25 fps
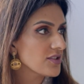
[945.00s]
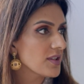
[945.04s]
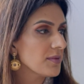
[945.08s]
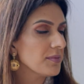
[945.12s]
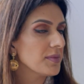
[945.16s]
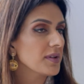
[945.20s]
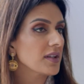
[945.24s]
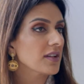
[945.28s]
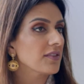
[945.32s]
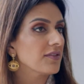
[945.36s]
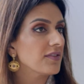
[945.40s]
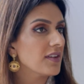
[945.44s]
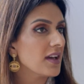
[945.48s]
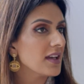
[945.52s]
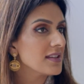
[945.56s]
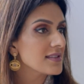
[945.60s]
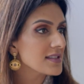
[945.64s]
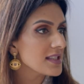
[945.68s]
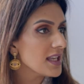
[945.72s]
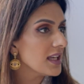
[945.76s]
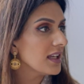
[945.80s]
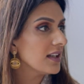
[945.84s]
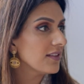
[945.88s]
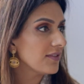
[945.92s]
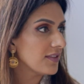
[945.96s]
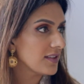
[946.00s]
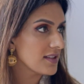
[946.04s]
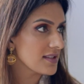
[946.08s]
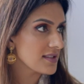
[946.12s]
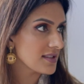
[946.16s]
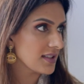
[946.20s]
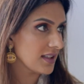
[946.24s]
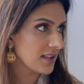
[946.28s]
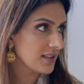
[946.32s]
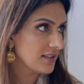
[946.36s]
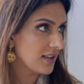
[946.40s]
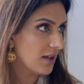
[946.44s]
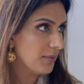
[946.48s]
تمبرنج فسهل في
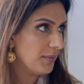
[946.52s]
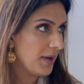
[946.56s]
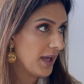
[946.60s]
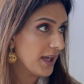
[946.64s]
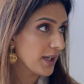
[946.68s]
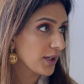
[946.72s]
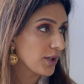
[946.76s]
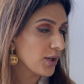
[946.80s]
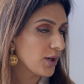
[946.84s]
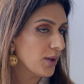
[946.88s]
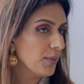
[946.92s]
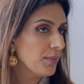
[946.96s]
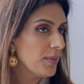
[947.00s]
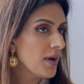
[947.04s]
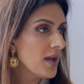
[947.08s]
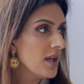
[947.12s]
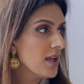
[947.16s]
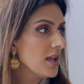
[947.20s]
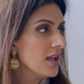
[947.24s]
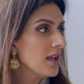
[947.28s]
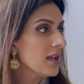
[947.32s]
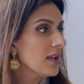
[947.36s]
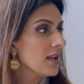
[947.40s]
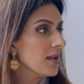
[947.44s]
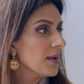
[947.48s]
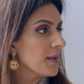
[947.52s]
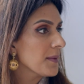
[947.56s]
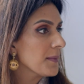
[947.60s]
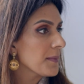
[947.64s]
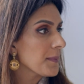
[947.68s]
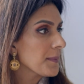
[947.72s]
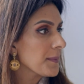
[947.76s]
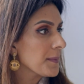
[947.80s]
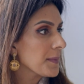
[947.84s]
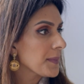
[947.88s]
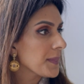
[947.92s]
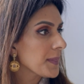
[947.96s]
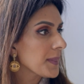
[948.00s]
الاستخدام اي نعم حقهم والتمبرنج هو
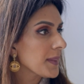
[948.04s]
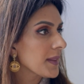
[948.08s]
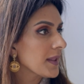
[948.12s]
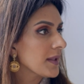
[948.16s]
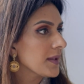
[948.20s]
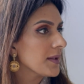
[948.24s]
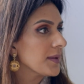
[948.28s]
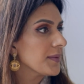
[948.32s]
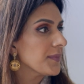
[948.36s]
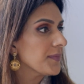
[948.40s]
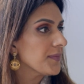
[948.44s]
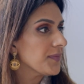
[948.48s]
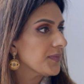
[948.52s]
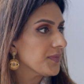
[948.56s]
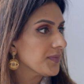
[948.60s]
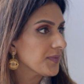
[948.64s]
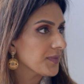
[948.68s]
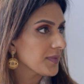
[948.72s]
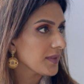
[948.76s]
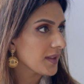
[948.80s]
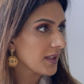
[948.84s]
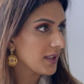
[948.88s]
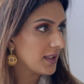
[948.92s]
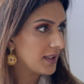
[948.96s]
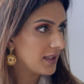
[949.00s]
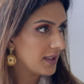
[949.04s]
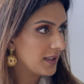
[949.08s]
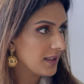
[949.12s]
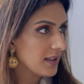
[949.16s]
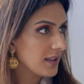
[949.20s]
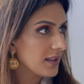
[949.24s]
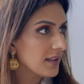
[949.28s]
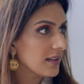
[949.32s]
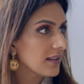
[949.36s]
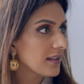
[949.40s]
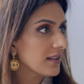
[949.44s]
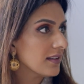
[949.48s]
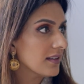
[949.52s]
المعالجه بالحراره بطريقه
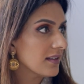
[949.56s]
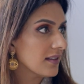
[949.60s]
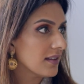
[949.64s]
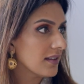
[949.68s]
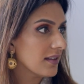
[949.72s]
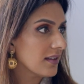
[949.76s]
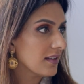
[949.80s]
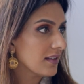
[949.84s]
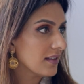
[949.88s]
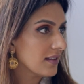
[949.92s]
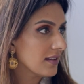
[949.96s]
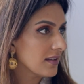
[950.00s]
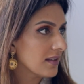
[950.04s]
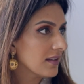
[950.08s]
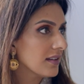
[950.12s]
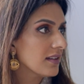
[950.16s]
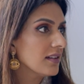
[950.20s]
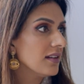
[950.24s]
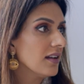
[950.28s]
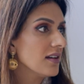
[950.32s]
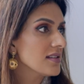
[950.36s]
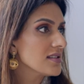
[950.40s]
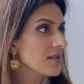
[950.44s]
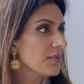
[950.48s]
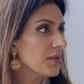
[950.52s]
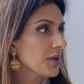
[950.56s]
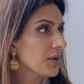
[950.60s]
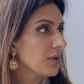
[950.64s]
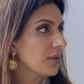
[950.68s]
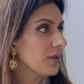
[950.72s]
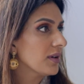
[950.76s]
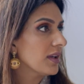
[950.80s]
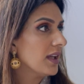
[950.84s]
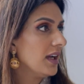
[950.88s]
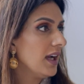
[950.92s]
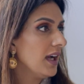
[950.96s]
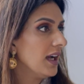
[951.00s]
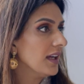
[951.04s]
تحتاج شخص آه، خبير لازم يكون
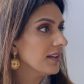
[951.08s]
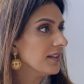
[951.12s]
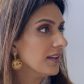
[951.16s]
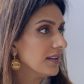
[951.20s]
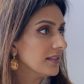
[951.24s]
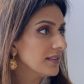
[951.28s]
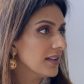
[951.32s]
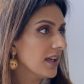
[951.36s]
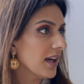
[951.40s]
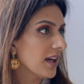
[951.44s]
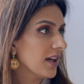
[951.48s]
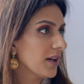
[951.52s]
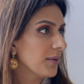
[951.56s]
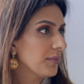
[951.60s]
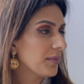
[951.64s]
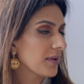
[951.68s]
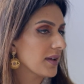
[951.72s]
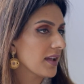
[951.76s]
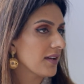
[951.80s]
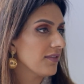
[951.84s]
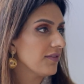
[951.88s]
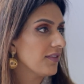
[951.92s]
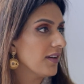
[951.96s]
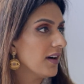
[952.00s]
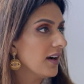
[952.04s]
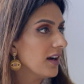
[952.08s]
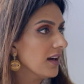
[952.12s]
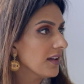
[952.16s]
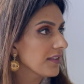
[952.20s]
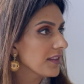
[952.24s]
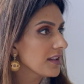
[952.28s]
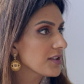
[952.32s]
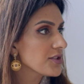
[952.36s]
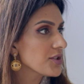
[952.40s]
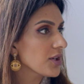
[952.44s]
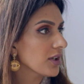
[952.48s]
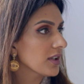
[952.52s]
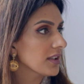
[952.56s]
احد عنده خبره اي نعم. فهذه
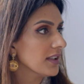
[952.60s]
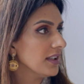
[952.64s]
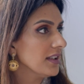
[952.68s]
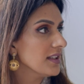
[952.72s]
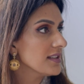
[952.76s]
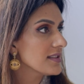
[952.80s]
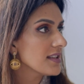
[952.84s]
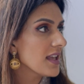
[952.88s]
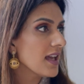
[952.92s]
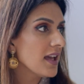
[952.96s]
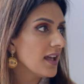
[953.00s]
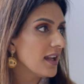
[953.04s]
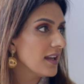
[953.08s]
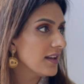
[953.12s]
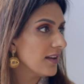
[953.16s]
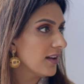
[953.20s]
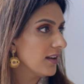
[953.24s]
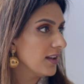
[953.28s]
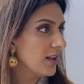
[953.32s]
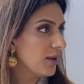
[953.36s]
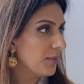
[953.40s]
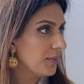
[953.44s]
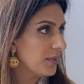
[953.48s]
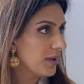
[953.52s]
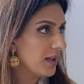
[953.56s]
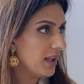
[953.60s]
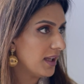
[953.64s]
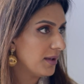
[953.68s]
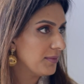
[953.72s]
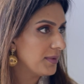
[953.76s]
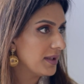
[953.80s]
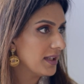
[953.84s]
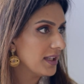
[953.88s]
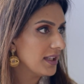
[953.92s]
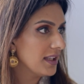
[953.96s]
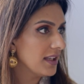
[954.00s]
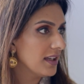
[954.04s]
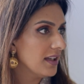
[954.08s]
الشوكليت احنا نعم. سهلنا لهم
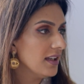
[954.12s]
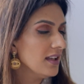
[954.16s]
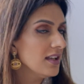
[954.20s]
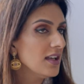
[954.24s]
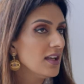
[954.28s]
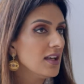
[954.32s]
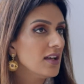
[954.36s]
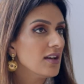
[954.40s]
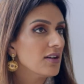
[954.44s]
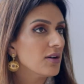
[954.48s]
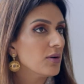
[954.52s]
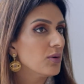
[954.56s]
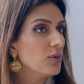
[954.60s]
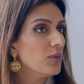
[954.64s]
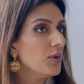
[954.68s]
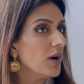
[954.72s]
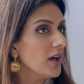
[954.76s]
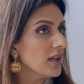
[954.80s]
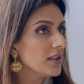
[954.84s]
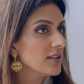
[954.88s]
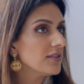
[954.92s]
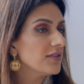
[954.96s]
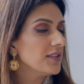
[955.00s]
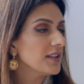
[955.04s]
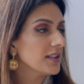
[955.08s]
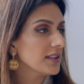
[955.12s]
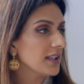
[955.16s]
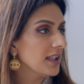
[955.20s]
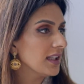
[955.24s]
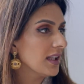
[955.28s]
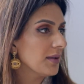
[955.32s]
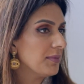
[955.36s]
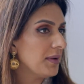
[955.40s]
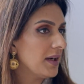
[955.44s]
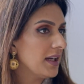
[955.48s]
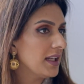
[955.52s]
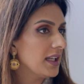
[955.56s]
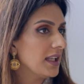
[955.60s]
العمليه نعم. إيه؟ ووايد في
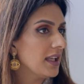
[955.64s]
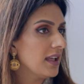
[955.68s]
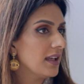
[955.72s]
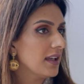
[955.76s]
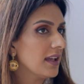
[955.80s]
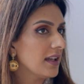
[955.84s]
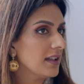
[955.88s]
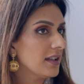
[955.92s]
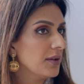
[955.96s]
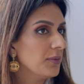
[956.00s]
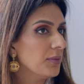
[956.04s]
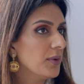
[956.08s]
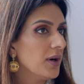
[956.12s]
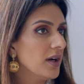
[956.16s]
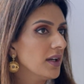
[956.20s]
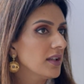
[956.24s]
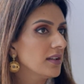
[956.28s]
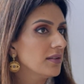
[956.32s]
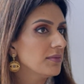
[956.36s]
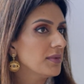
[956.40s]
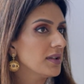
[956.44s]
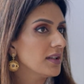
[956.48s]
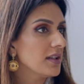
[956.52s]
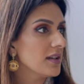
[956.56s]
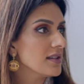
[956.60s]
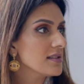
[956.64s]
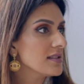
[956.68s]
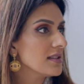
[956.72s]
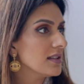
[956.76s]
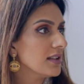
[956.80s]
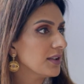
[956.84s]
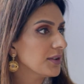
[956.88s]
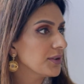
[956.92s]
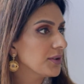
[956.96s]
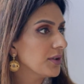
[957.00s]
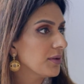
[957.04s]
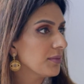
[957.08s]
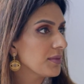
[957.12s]
طلب عليها يعني وايد من الناس اللي
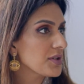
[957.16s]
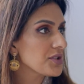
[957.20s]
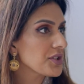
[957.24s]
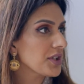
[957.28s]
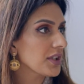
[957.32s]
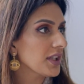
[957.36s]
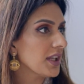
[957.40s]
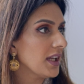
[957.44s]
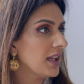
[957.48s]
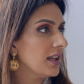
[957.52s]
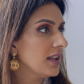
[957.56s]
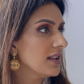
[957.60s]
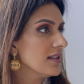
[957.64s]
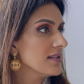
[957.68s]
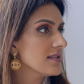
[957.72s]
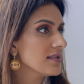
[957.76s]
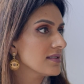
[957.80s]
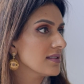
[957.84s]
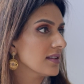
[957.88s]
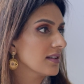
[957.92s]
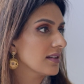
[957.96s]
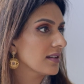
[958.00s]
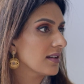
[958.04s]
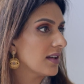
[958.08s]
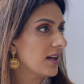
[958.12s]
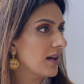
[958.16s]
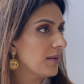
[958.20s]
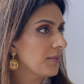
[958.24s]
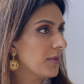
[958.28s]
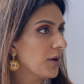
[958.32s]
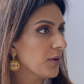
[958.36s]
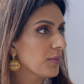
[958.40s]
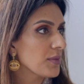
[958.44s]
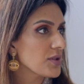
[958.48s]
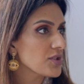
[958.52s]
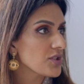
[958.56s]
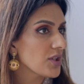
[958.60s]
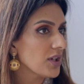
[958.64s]
عندهم مشاريع على الانستغرام او
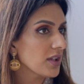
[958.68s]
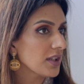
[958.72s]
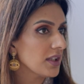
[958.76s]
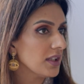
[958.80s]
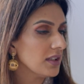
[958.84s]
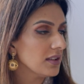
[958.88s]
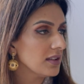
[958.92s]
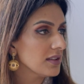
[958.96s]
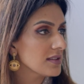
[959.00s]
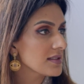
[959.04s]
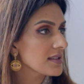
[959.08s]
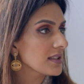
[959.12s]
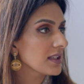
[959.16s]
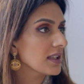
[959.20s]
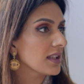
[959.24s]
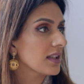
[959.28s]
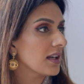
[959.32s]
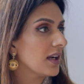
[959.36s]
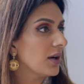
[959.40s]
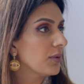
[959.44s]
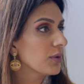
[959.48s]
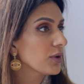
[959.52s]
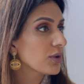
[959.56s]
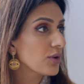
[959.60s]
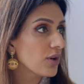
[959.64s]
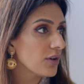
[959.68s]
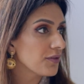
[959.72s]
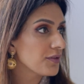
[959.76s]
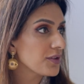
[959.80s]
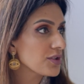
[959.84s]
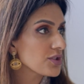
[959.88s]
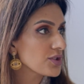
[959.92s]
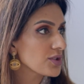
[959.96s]
مشاريع الصغيره او الكوفي